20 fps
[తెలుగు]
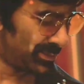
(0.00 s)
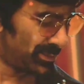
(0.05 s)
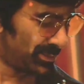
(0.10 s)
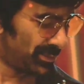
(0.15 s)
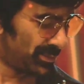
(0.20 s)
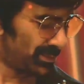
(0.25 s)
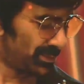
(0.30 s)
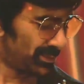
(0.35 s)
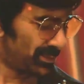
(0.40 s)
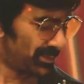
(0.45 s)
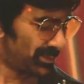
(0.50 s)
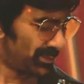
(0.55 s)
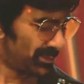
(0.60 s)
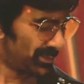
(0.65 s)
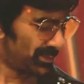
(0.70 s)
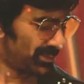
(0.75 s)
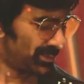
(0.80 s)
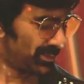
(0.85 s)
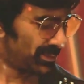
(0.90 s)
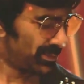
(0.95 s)
థియేటర్లో
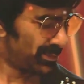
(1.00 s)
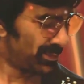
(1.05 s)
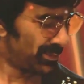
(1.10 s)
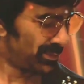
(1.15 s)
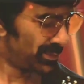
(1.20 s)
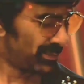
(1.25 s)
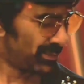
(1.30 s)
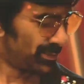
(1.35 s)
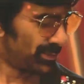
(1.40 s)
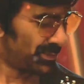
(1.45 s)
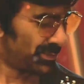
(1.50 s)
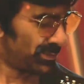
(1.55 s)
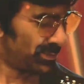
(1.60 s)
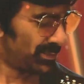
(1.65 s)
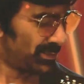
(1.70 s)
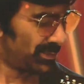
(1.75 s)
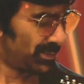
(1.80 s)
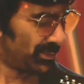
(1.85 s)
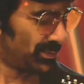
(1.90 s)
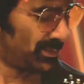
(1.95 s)
రిలీజ్ అయింది మరి
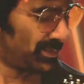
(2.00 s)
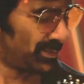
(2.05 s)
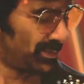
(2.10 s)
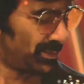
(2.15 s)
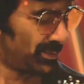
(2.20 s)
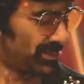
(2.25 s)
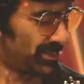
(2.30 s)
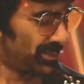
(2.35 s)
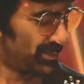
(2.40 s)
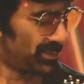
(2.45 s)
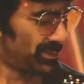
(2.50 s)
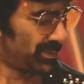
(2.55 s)
రివ్యూ ఏంటో రేటింగ్